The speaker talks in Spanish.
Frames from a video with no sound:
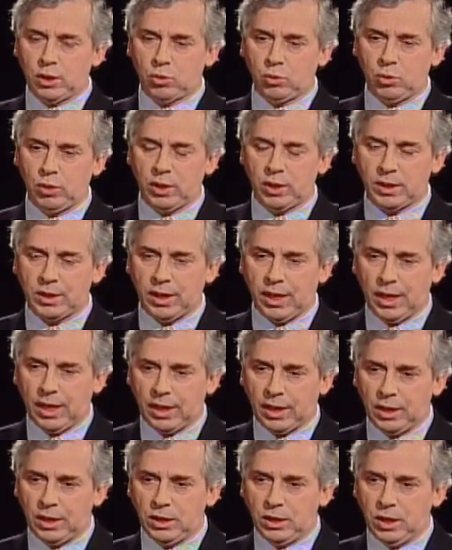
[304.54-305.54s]
universidades
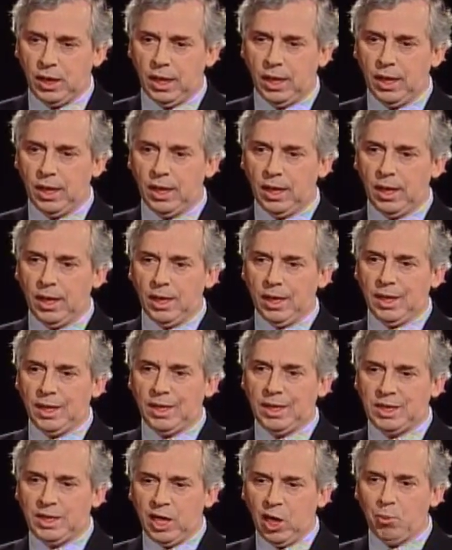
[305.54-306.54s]
aquí en Chile
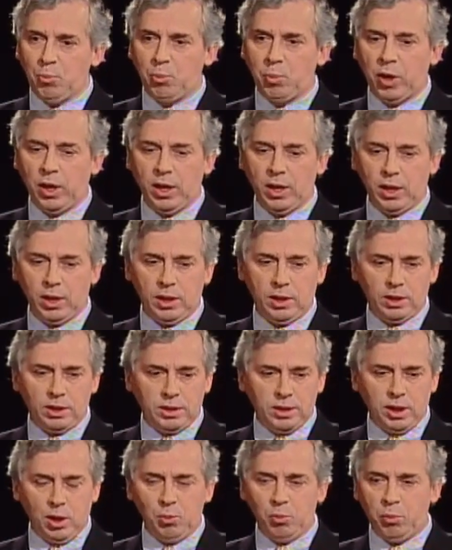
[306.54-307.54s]
y siempre,
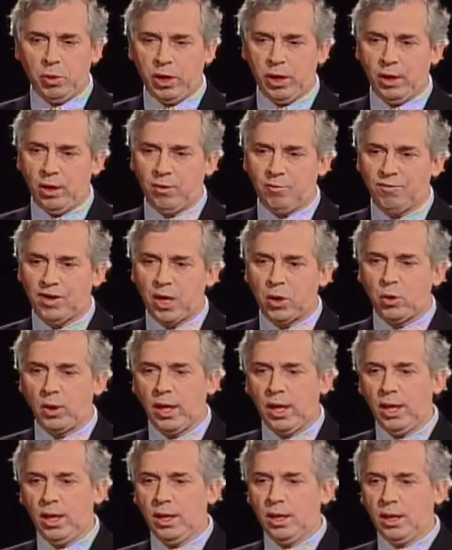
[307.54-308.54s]
siempre
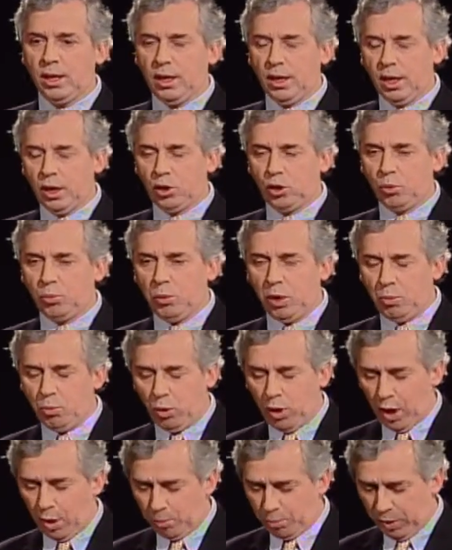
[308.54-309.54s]
valoré estos
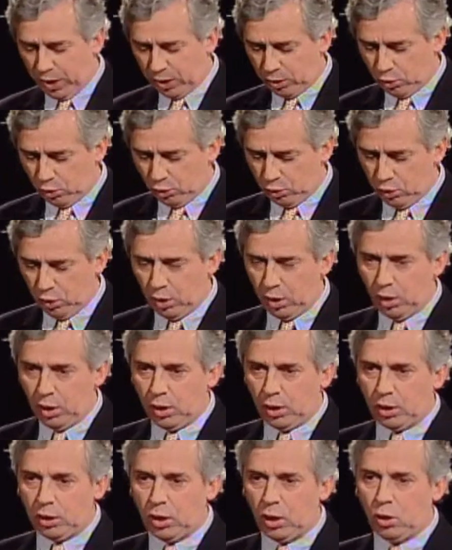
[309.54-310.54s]
mismos aspectos
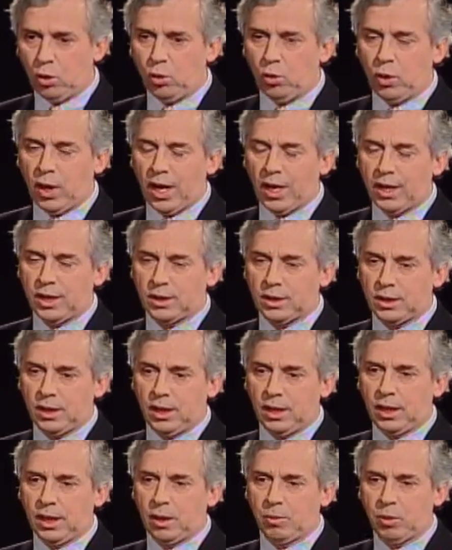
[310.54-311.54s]
de los lugares
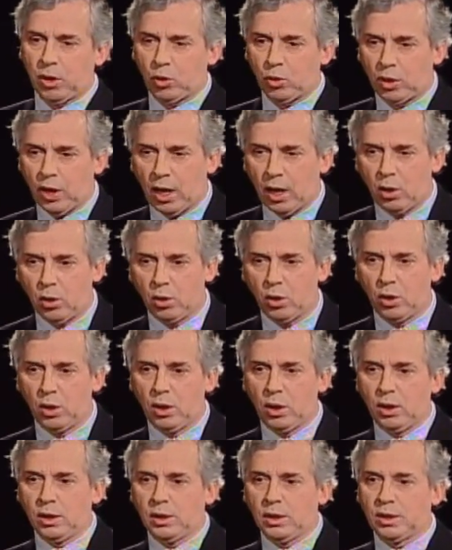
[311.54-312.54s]
en que me ha tocado
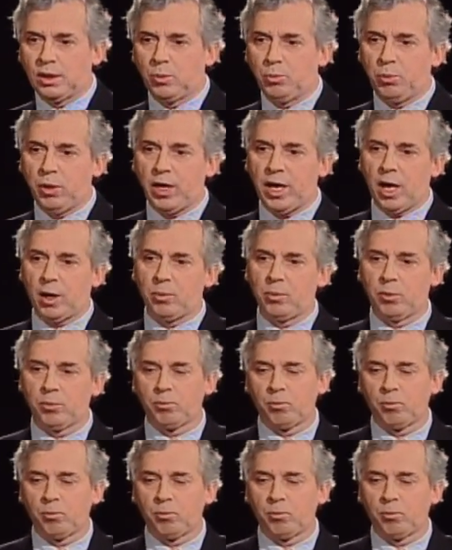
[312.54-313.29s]
desempeñarme.